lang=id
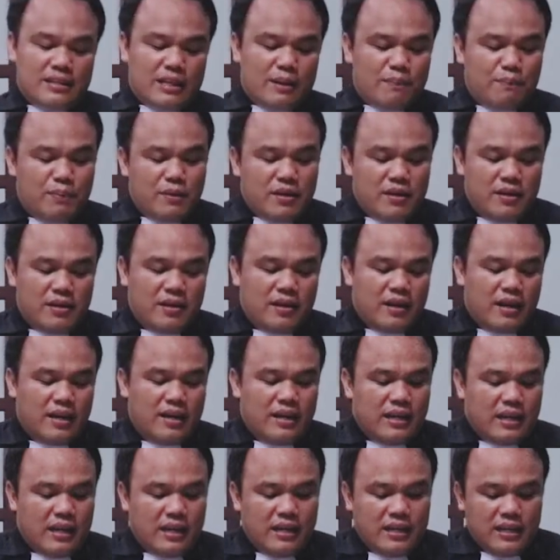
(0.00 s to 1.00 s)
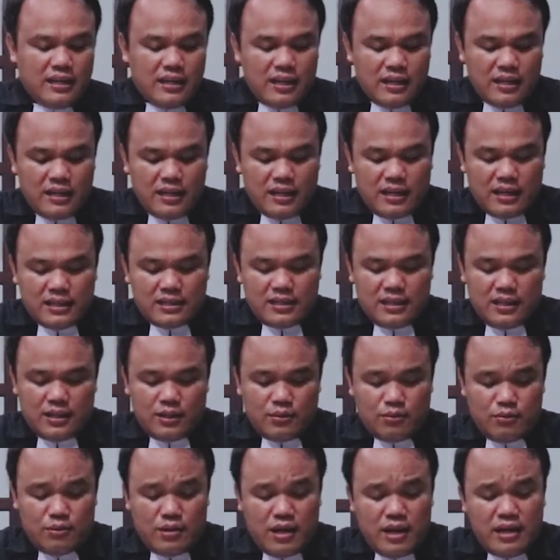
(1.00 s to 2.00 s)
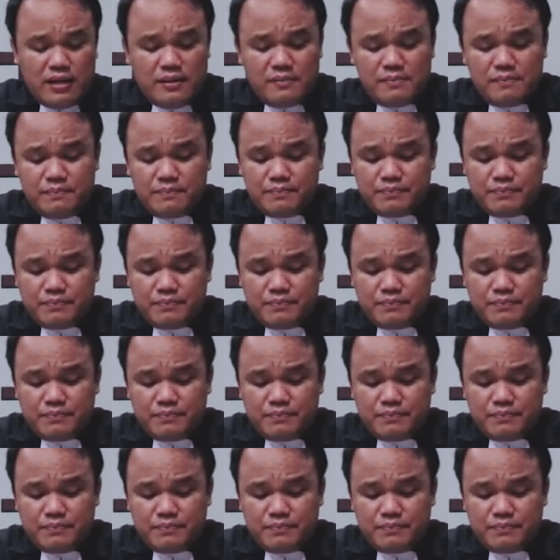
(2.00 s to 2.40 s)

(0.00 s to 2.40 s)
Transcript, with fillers: Tapi adik-adik yang dikasihi Tuhan,